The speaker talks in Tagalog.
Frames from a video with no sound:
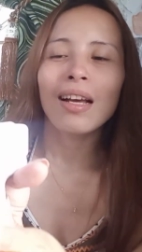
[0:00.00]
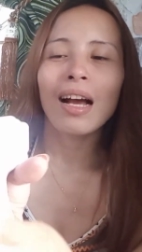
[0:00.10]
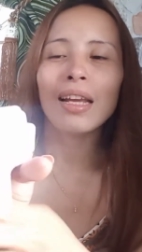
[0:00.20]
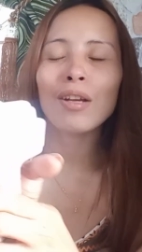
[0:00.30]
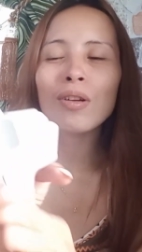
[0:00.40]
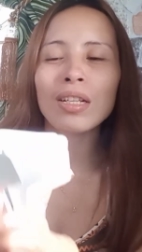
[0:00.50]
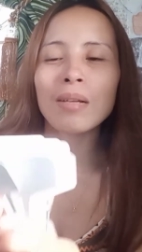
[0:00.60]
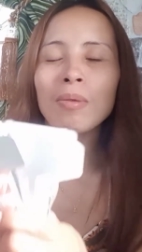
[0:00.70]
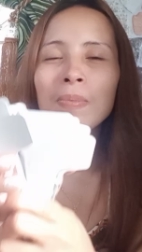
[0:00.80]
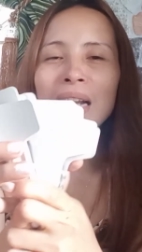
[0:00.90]
Hindi ko na siya
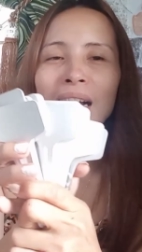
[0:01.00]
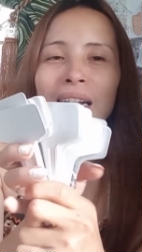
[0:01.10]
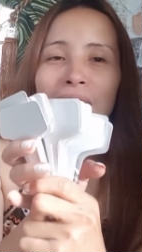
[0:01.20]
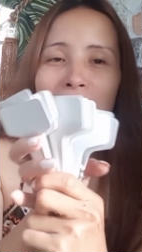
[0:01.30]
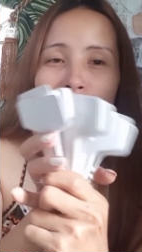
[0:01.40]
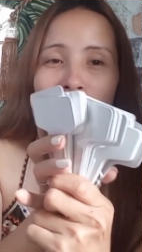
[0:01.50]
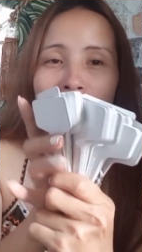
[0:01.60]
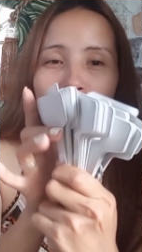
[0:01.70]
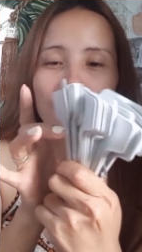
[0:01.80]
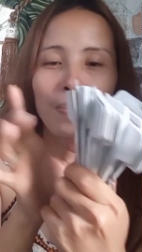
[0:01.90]
bibilangin kasi
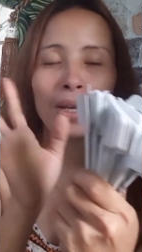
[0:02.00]
marami.